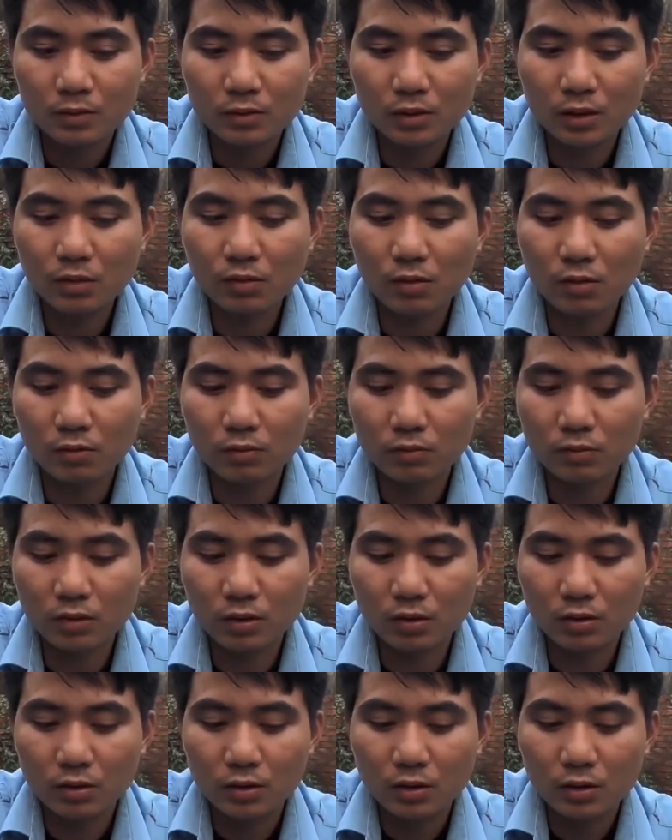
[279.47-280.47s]
thế còn
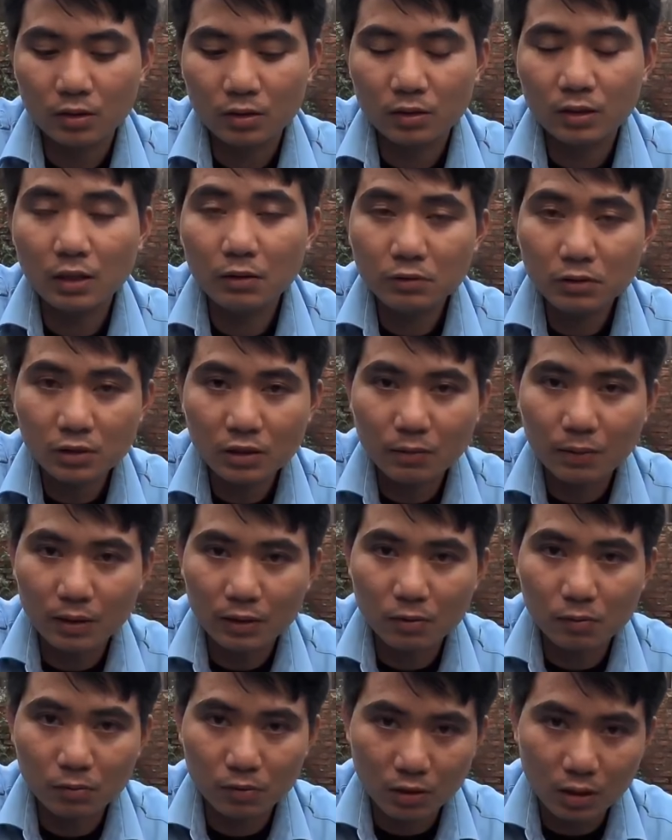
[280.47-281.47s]
à, nếu như các bạn
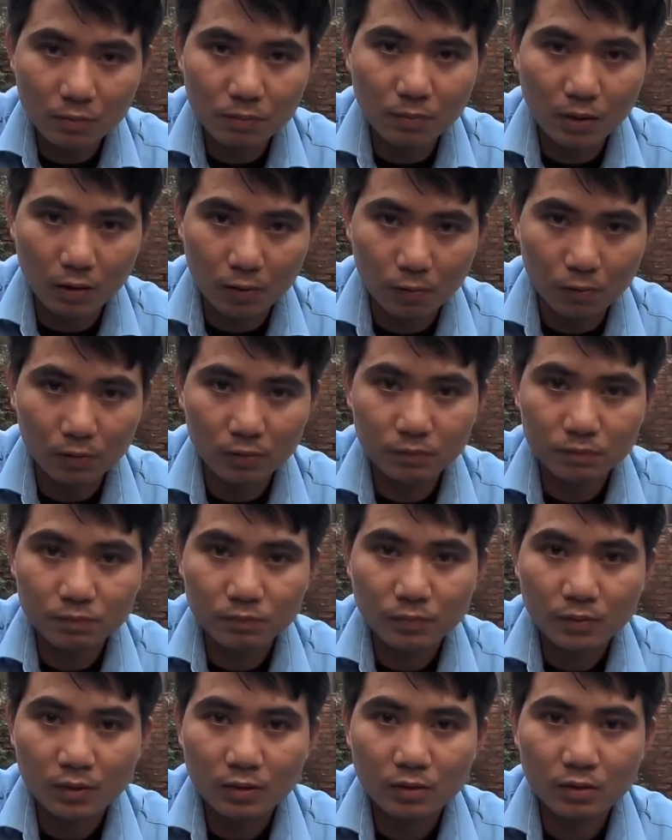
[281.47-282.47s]
không có đất màu
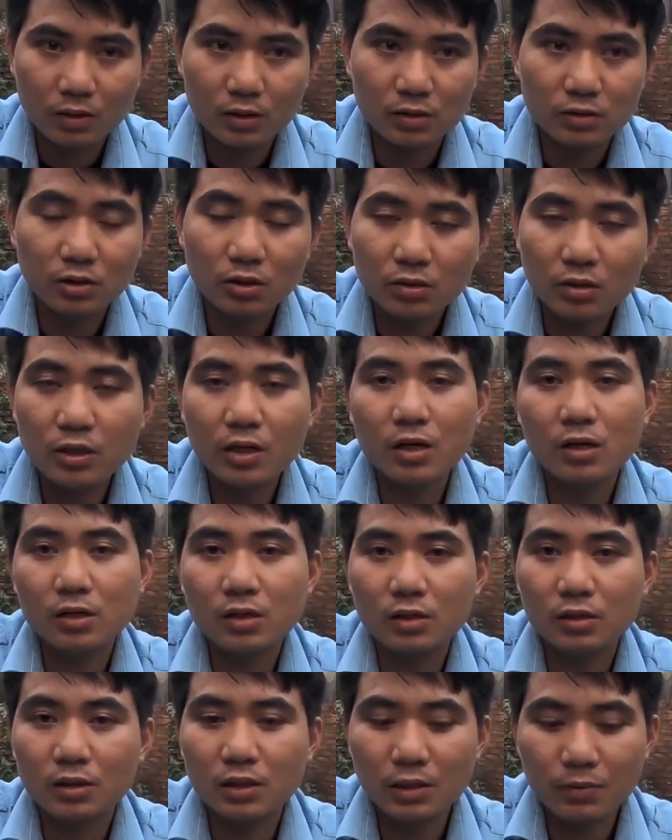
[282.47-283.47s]
thì trước tiên
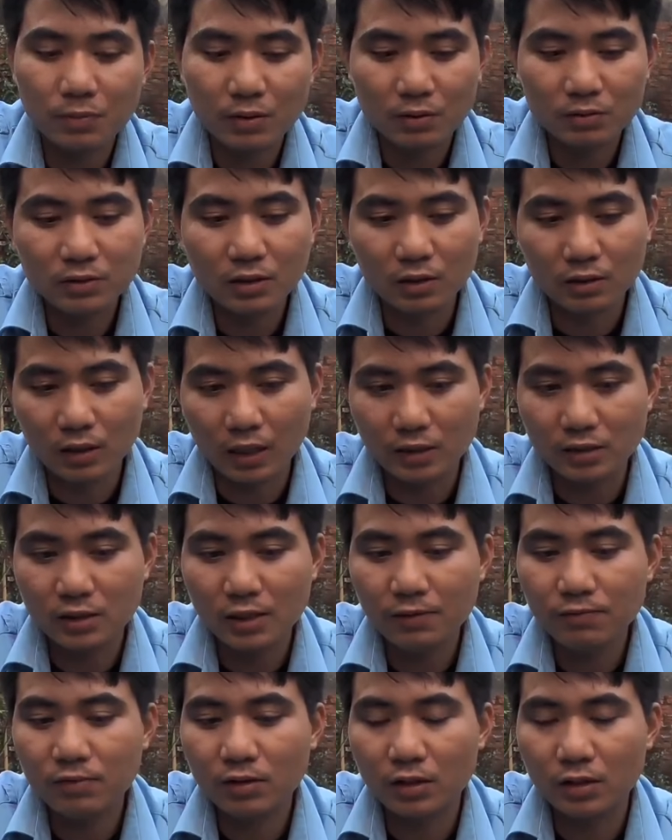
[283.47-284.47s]
ý, khi mà nhận cánh
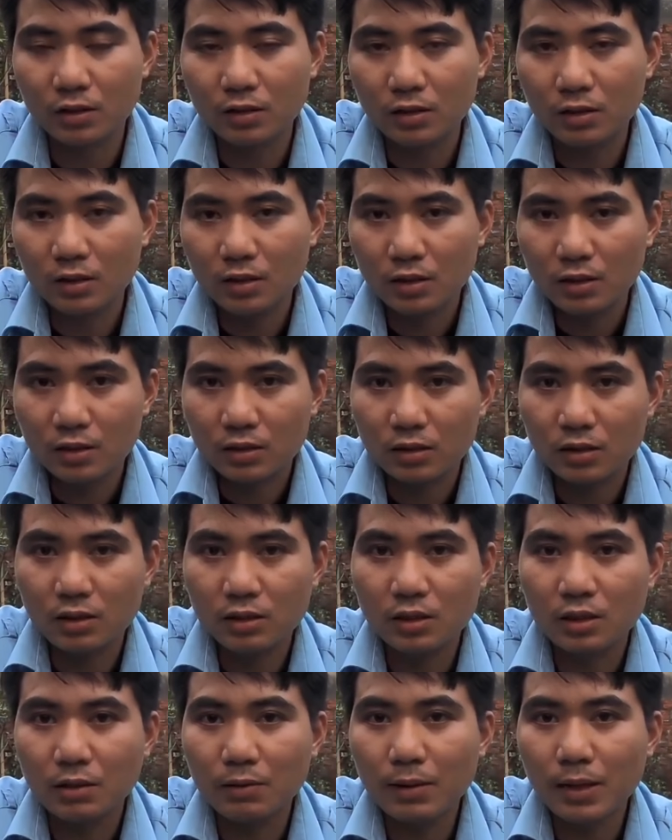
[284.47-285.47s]
chết về
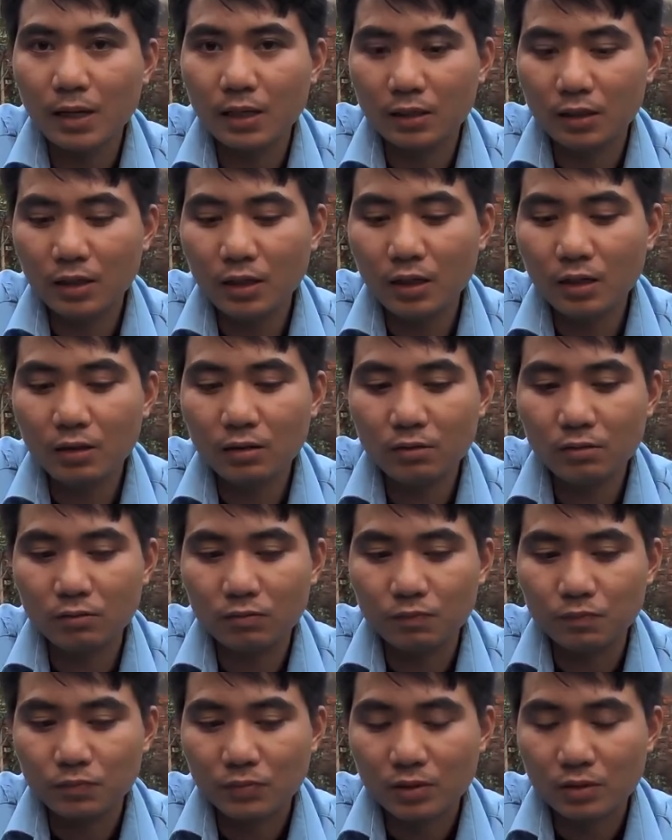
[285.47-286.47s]
thì các bạn nên
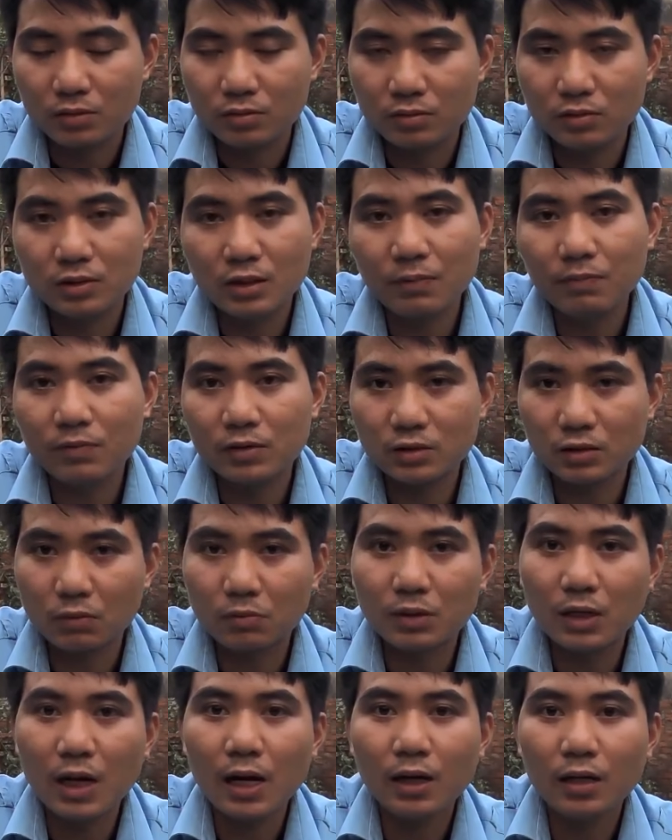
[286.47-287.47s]
dâm vào
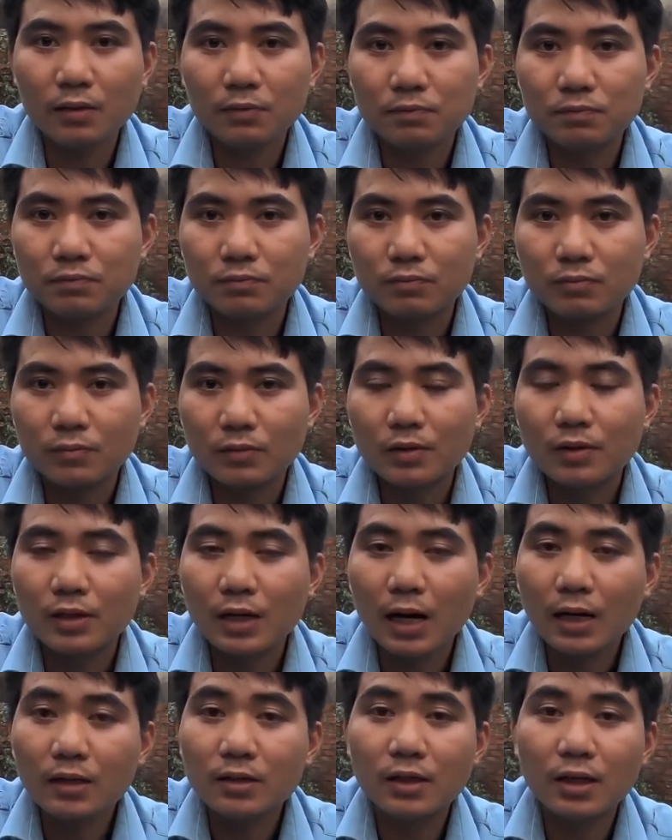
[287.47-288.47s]
trong cát
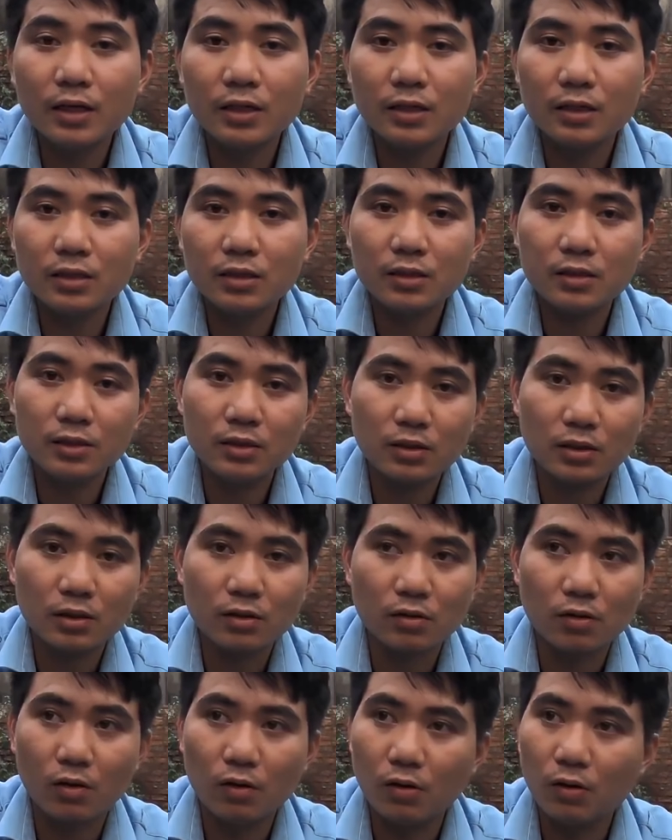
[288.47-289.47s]
cát ở đây thì ờ,
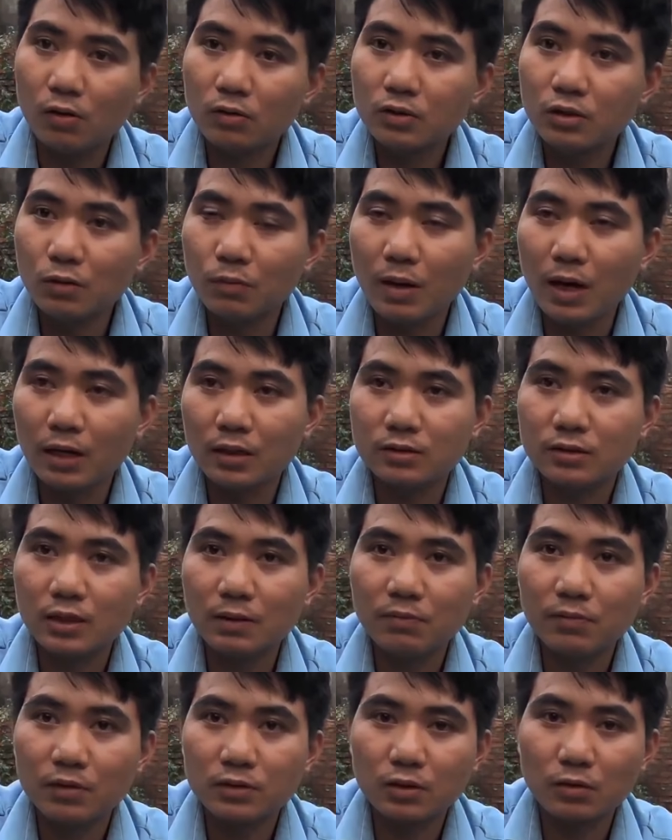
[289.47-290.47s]
có nhiều bạn
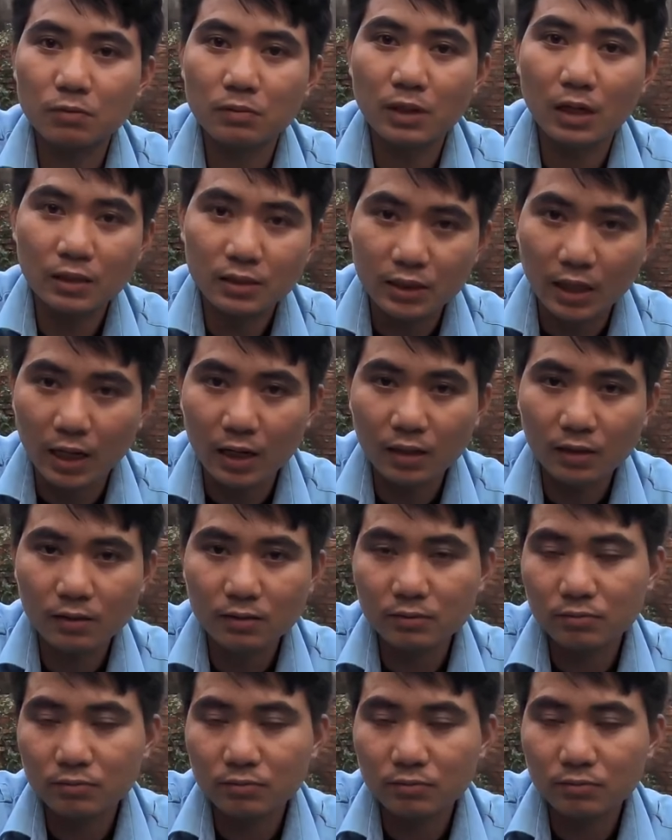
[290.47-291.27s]
dâm vào trong cát trắng